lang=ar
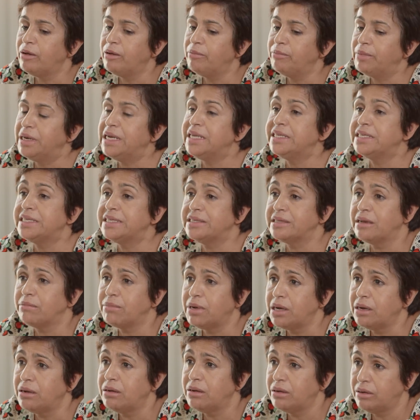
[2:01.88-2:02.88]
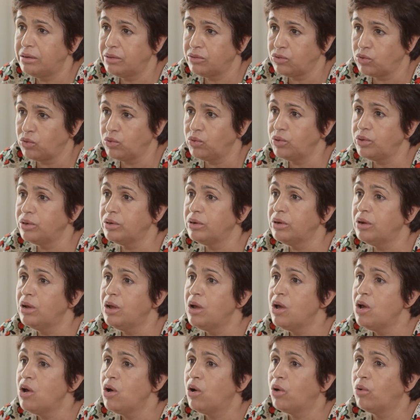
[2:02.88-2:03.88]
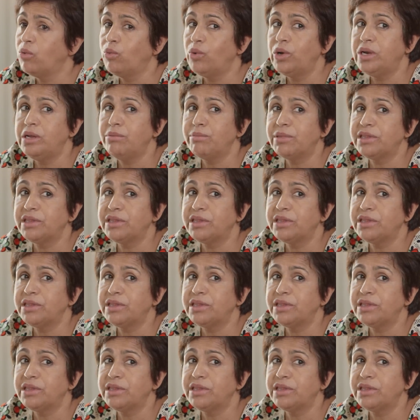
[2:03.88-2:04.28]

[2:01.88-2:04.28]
من لي زيكزامان دونك واللي